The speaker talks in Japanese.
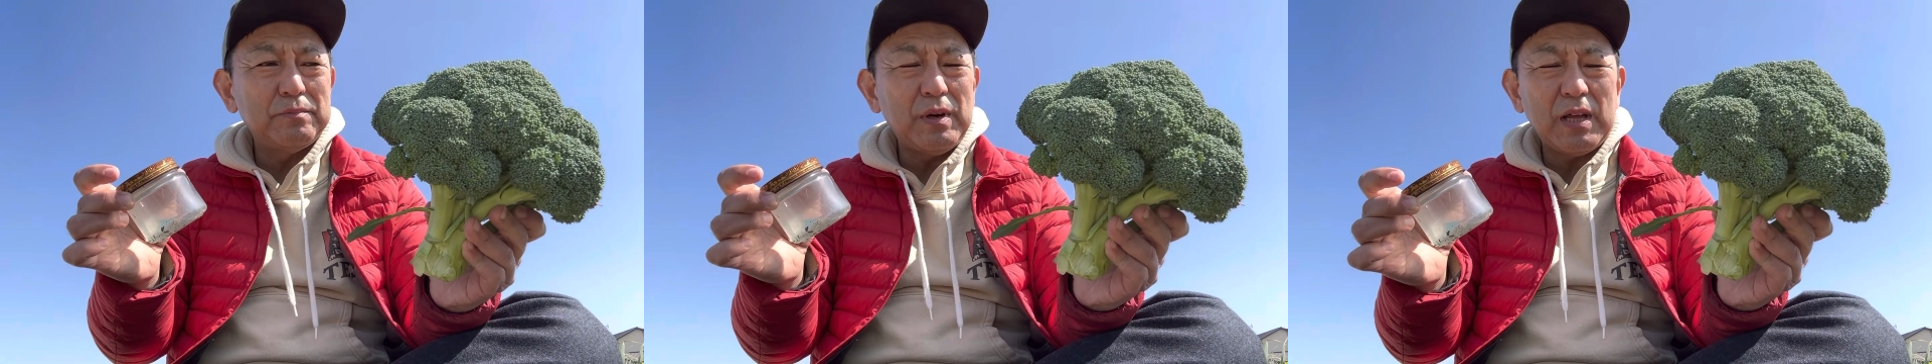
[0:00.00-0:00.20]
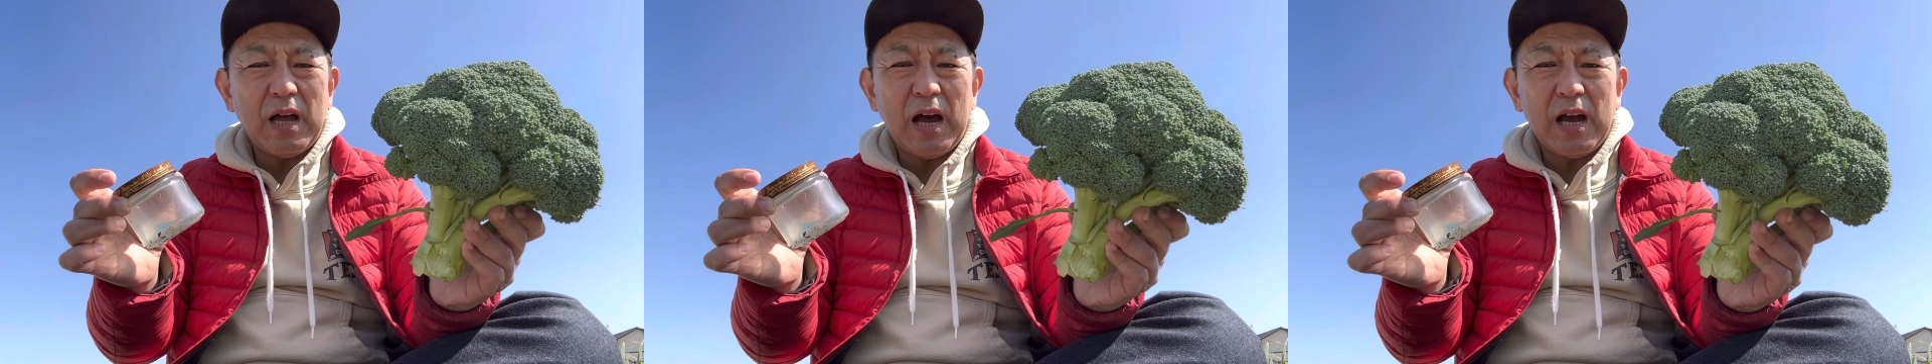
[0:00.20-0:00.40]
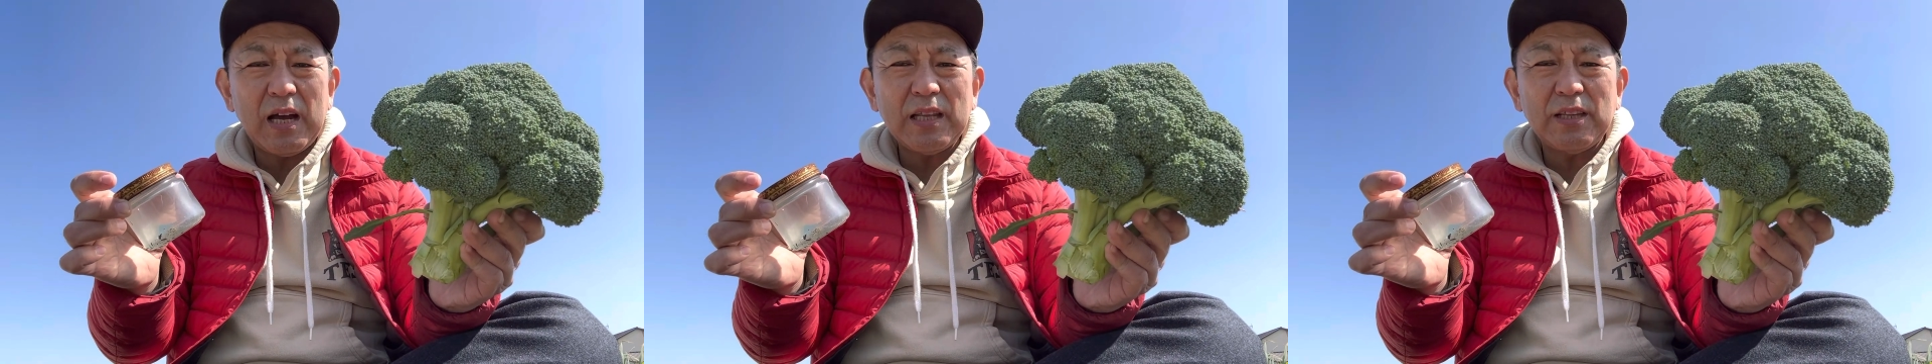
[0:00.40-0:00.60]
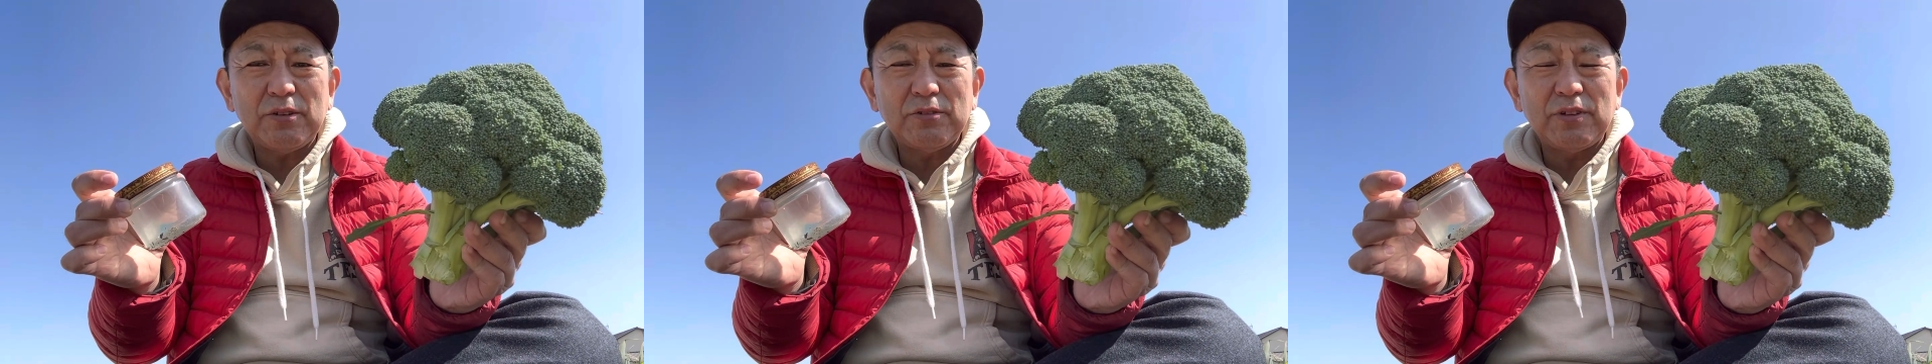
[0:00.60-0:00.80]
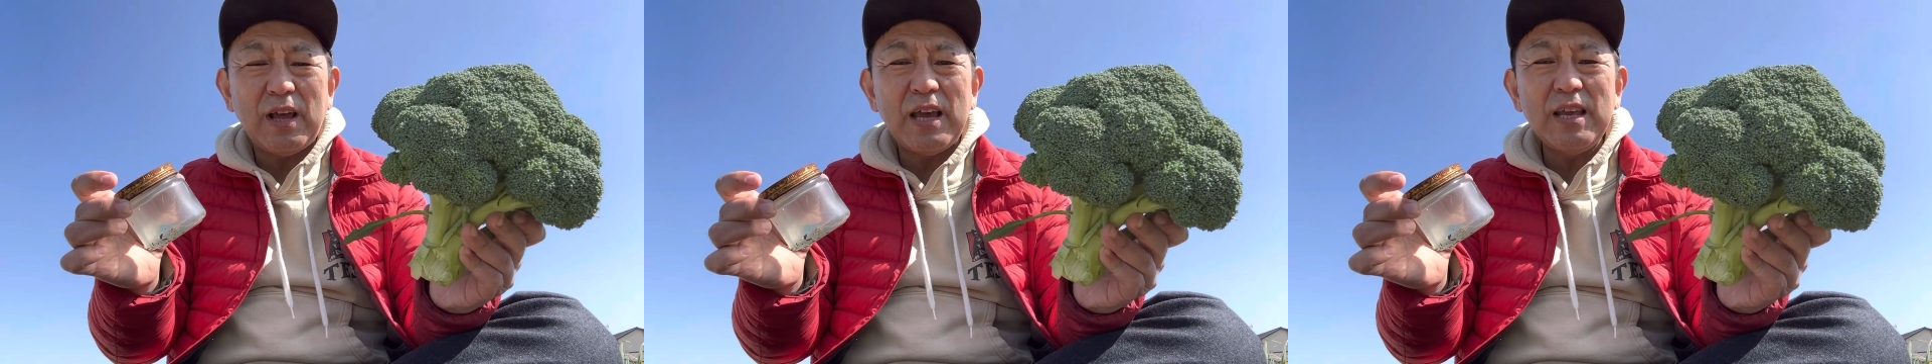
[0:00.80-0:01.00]
まあ、測った
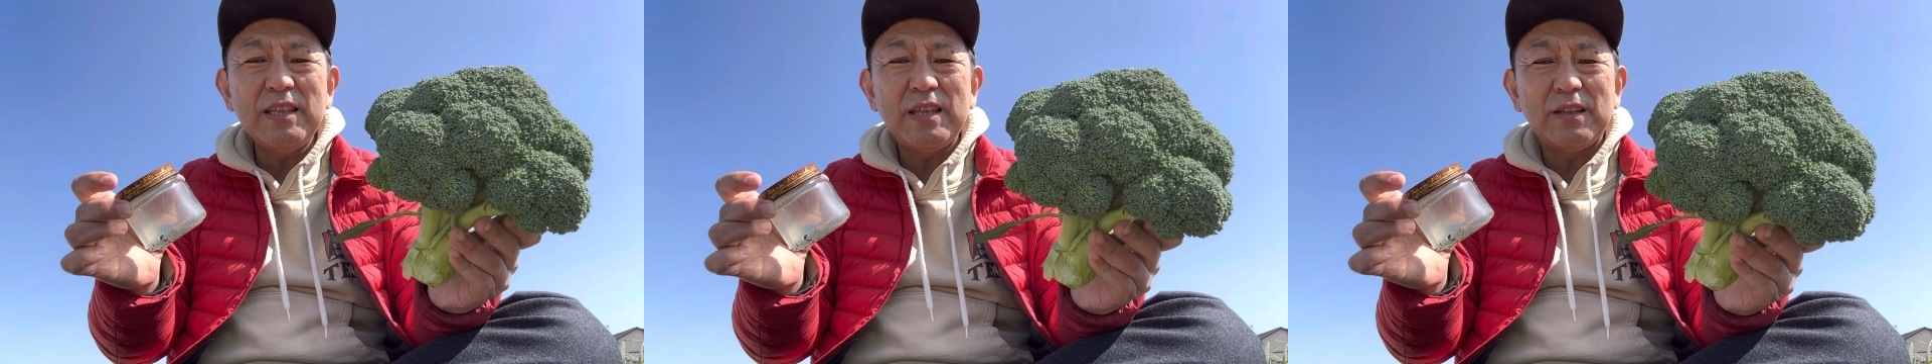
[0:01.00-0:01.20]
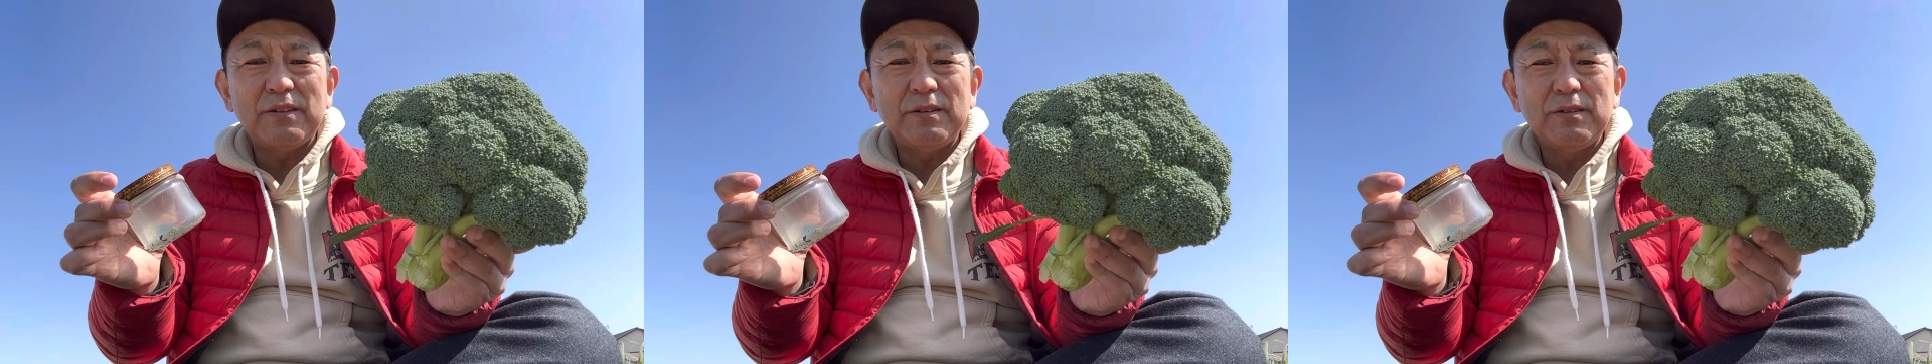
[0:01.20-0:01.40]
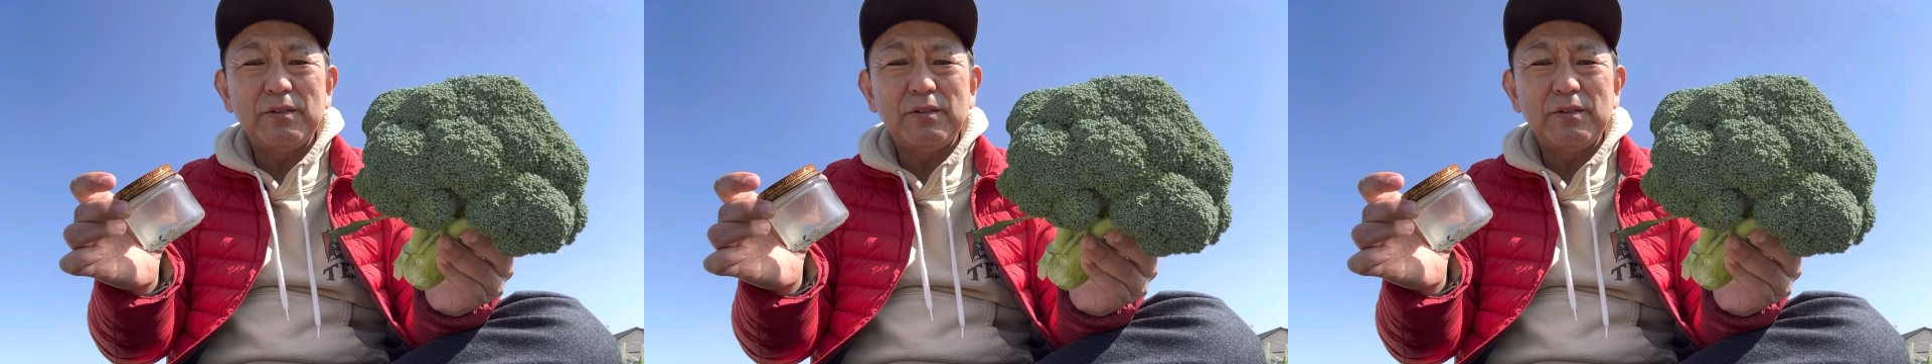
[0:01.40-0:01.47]
ことないんで、